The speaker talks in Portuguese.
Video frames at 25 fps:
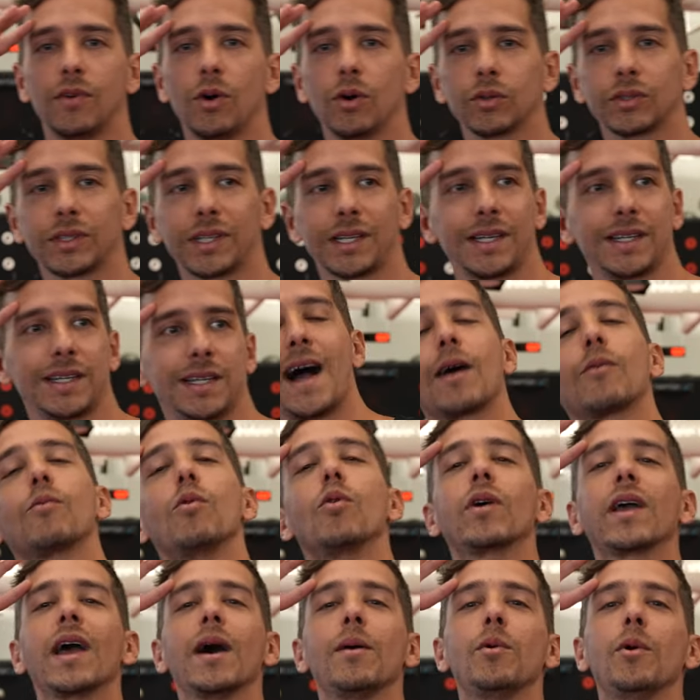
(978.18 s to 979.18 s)
volta a
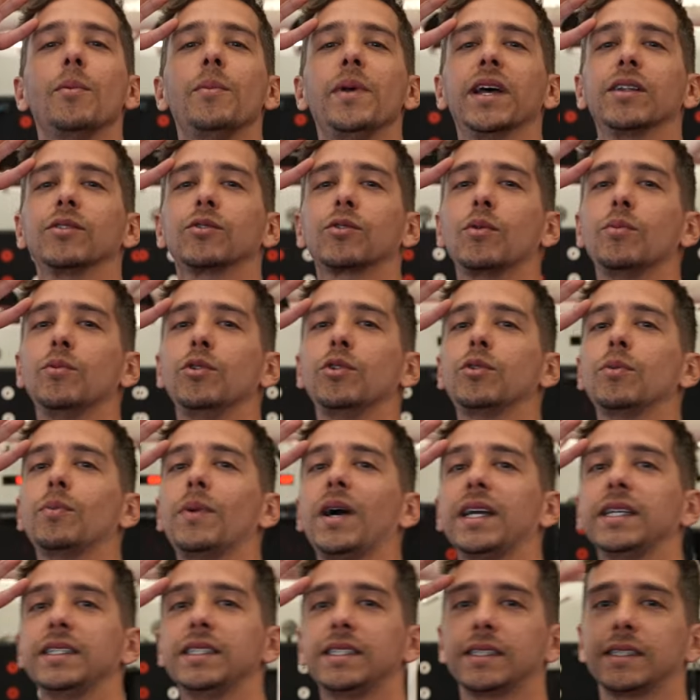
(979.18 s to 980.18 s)
qualquer momento com muito
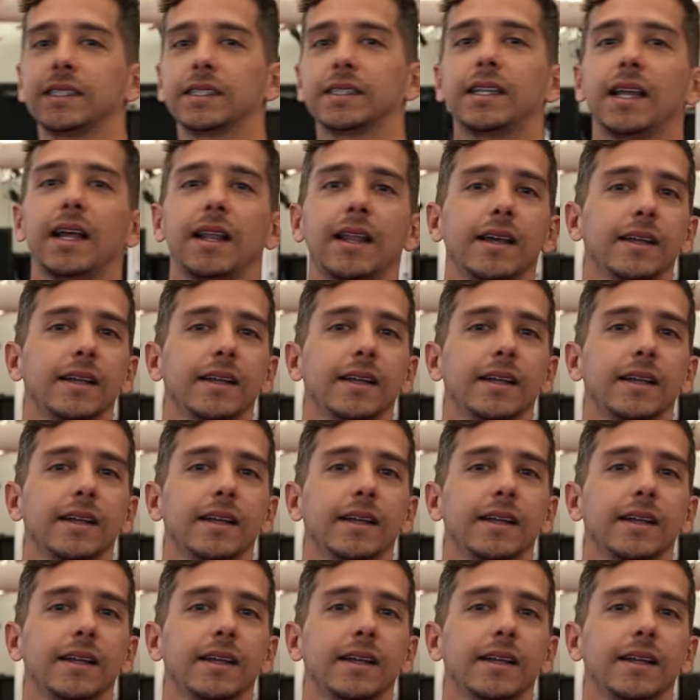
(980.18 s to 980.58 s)
mais. Até